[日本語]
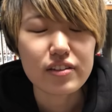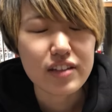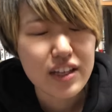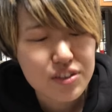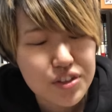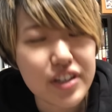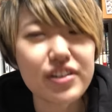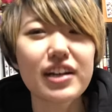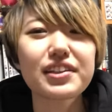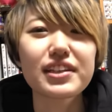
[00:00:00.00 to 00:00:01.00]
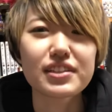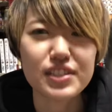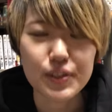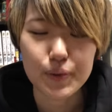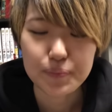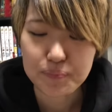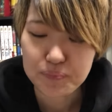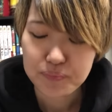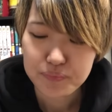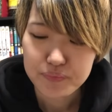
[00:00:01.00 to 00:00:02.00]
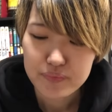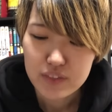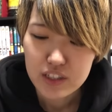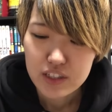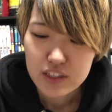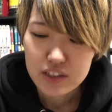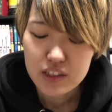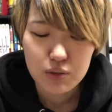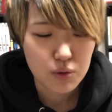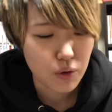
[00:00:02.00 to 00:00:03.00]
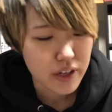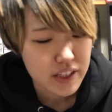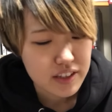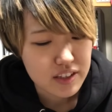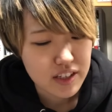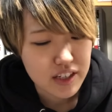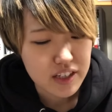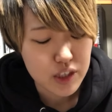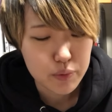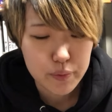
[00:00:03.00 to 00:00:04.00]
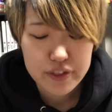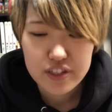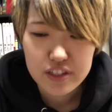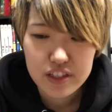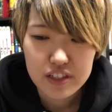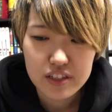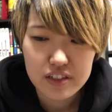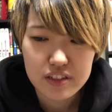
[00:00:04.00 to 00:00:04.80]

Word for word: なんとなくあったんですよでもこれってでも別に